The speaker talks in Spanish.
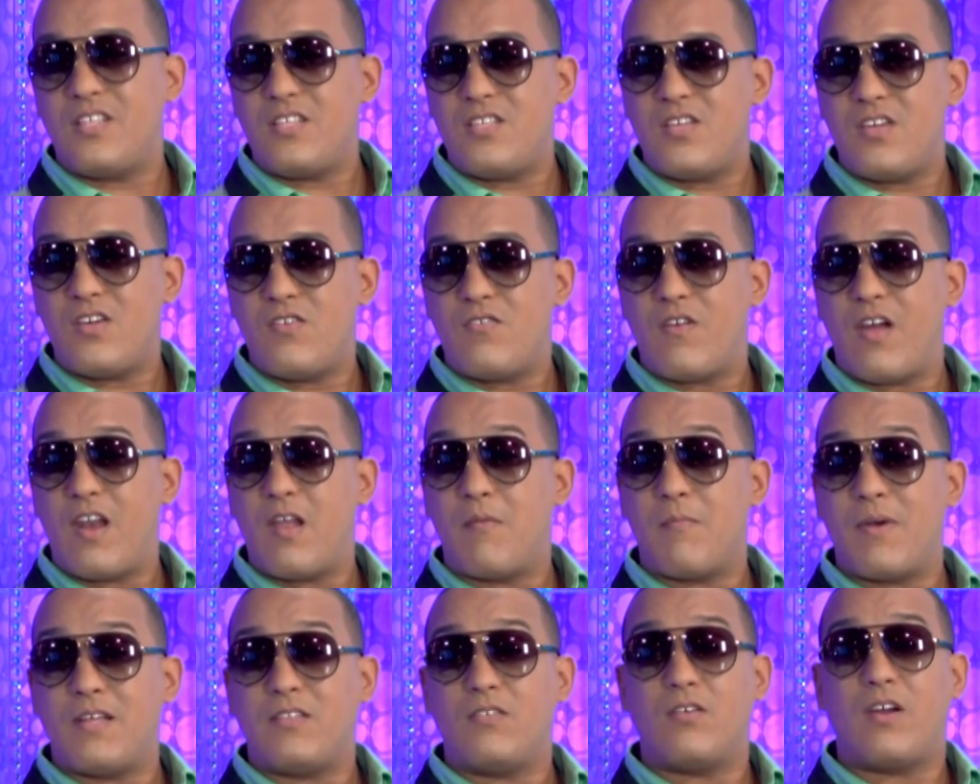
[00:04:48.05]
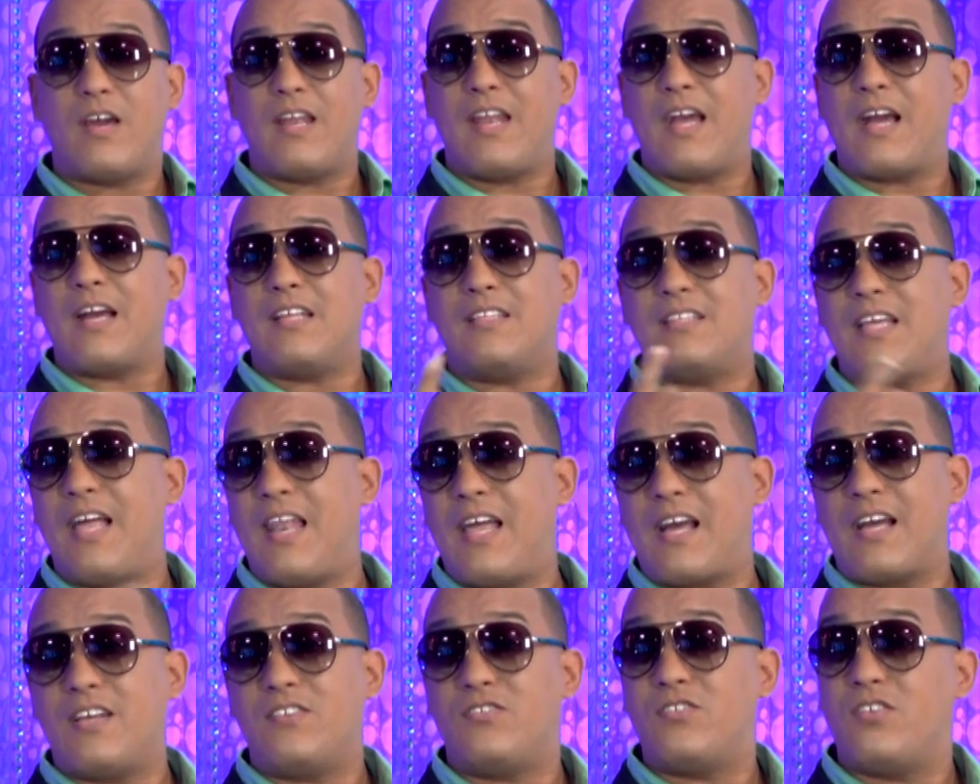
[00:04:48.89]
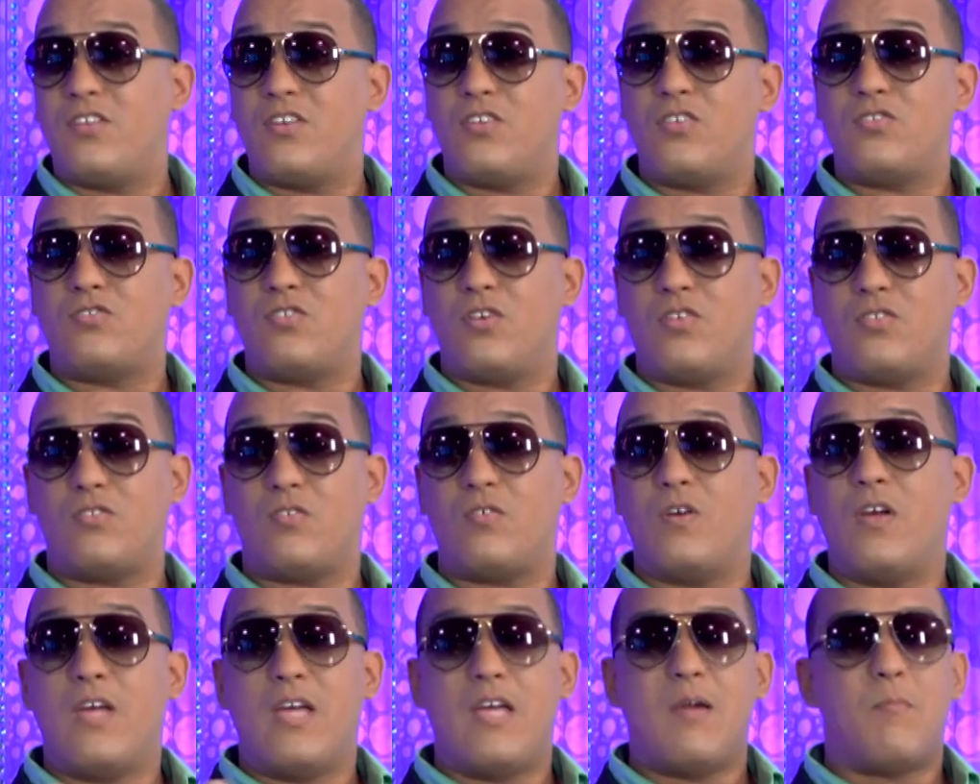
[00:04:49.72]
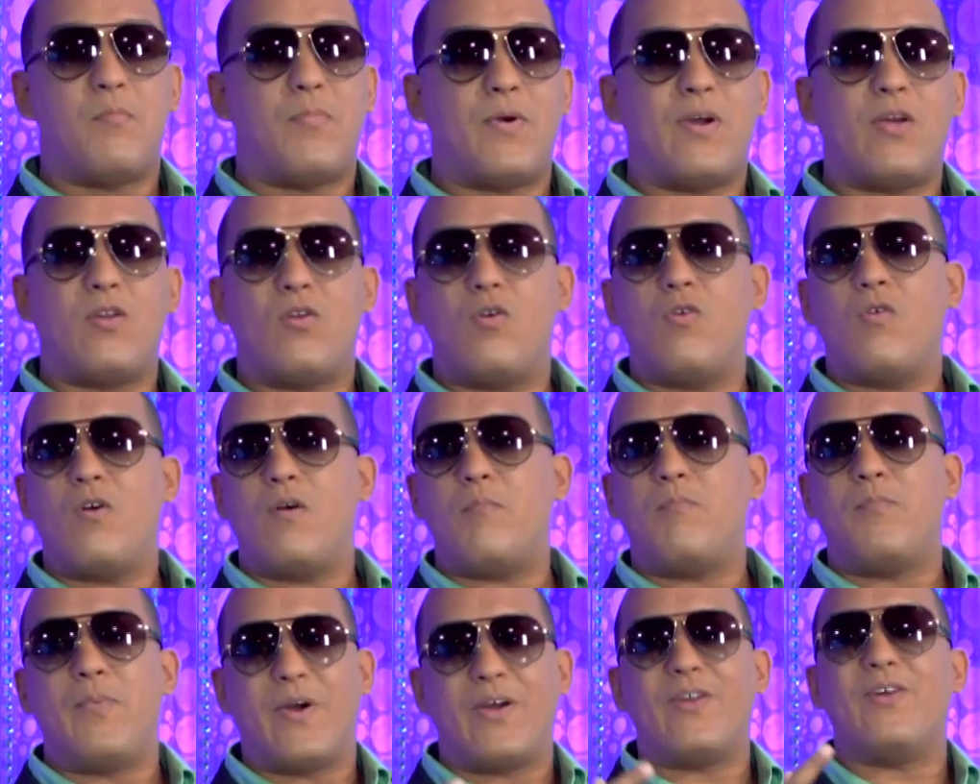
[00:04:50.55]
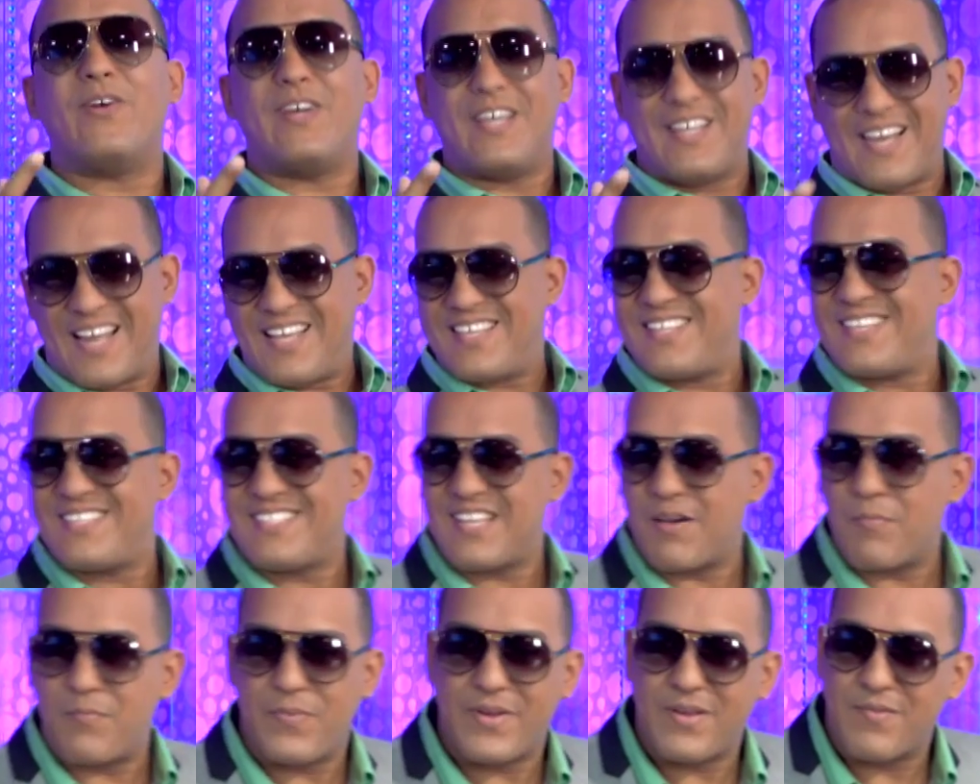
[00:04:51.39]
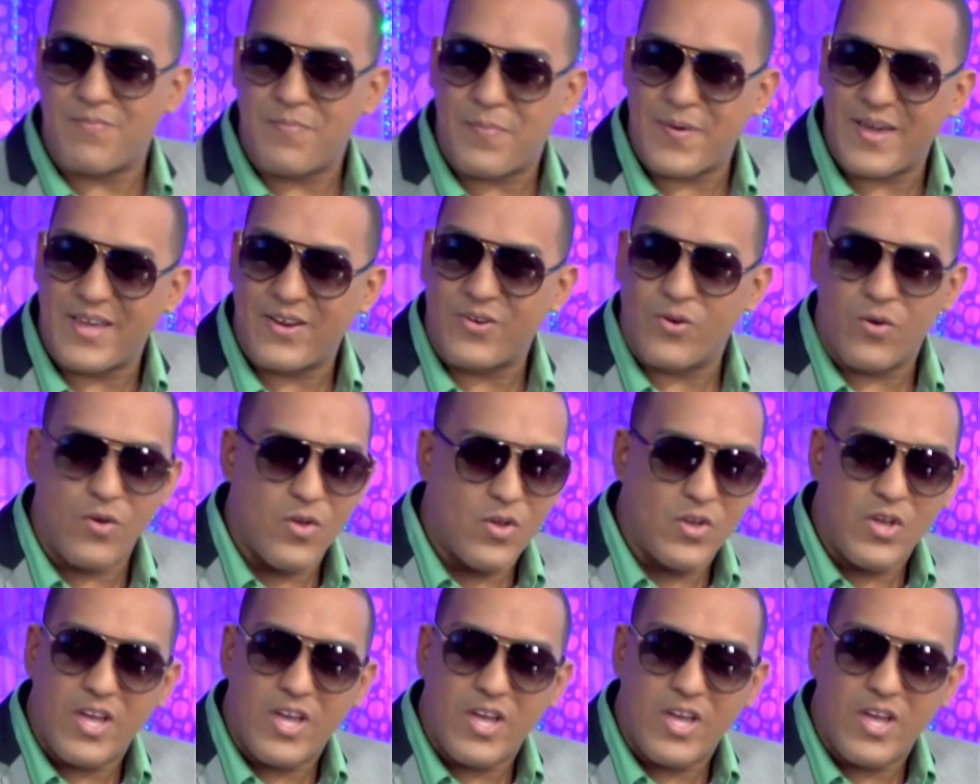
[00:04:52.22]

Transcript: de Gillo, Alemato quería cantar las canciones de nosotros, pero, y la de pero, pero